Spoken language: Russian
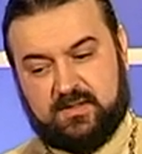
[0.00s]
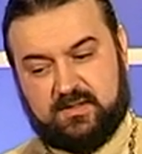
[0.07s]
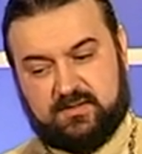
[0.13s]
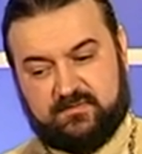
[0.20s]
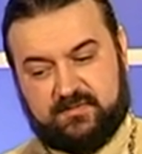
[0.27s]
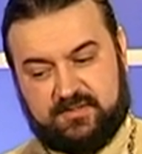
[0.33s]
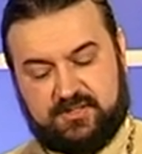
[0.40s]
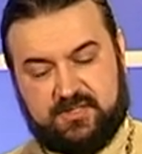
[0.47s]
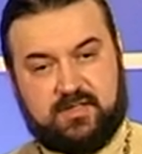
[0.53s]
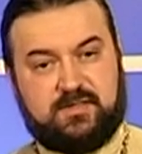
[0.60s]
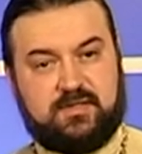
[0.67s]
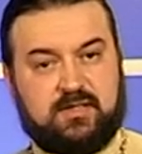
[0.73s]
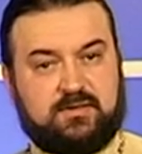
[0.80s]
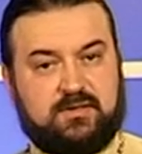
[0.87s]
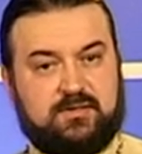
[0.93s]

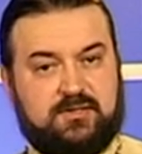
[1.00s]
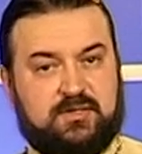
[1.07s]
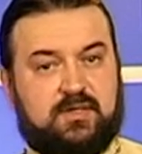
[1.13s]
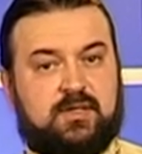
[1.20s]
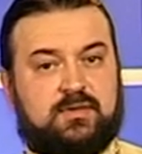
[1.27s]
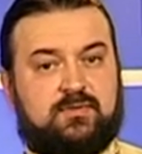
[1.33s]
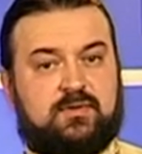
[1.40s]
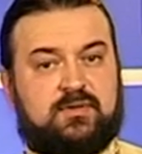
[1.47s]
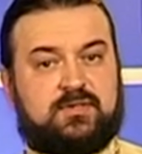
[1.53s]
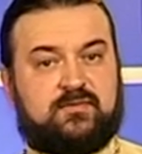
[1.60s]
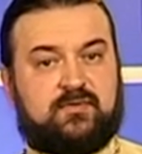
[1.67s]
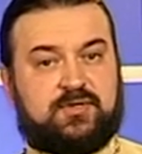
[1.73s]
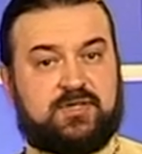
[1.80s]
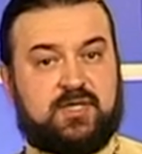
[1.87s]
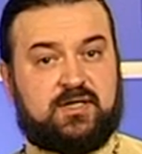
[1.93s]
Священник – это человек, который
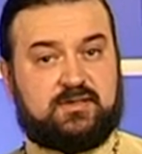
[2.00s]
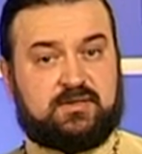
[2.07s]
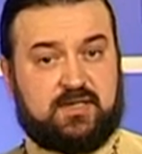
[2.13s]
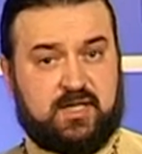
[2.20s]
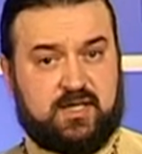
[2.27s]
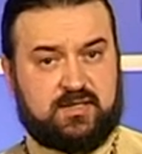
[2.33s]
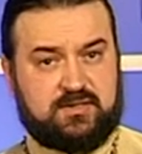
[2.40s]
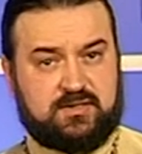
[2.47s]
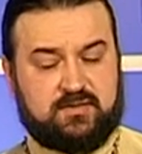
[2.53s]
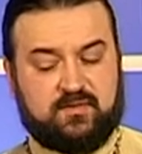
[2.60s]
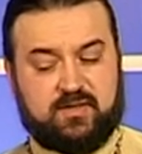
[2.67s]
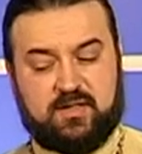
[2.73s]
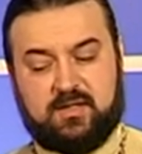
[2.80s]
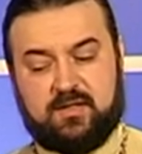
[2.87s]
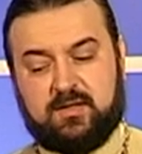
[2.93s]
совершает таинство,